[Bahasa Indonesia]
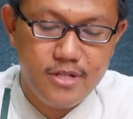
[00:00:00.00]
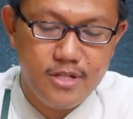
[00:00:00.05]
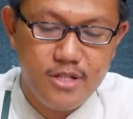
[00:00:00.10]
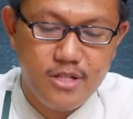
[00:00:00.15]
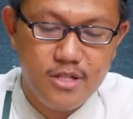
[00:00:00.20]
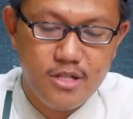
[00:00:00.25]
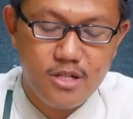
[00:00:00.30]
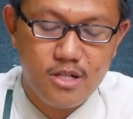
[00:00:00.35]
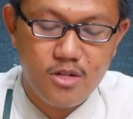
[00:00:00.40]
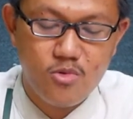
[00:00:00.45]

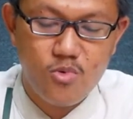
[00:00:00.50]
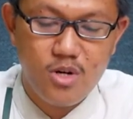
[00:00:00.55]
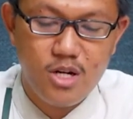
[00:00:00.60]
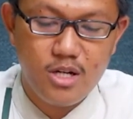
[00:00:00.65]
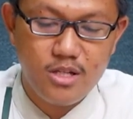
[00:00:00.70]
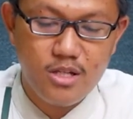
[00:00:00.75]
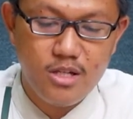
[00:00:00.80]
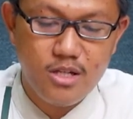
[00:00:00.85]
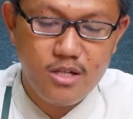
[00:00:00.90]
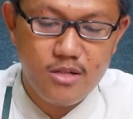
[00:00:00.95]
Jadi
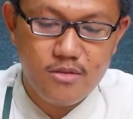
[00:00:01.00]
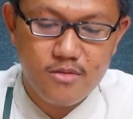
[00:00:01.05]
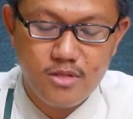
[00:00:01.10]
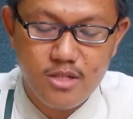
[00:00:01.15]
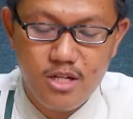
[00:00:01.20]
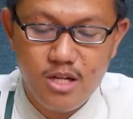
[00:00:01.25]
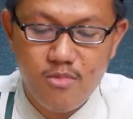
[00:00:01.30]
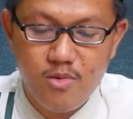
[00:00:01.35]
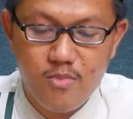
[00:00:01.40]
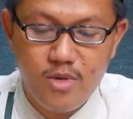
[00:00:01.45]
keluarnya
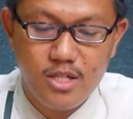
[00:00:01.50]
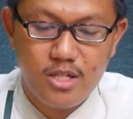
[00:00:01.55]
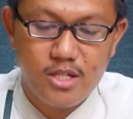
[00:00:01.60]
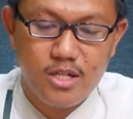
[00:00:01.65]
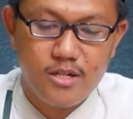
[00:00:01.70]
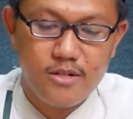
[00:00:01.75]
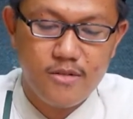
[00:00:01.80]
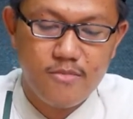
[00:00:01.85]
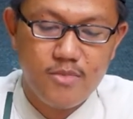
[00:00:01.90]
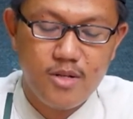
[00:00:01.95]
tidak
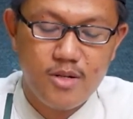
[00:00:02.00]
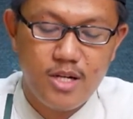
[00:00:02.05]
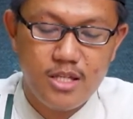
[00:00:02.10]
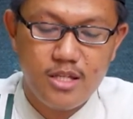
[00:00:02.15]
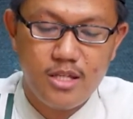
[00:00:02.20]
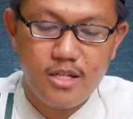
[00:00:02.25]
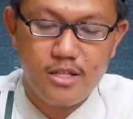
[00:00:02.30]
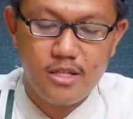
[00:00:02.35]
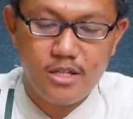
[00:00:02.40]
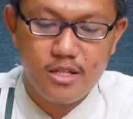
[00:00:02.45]
memancar,
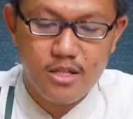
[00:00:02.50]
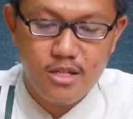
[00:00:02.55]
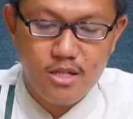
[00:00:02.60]
menetes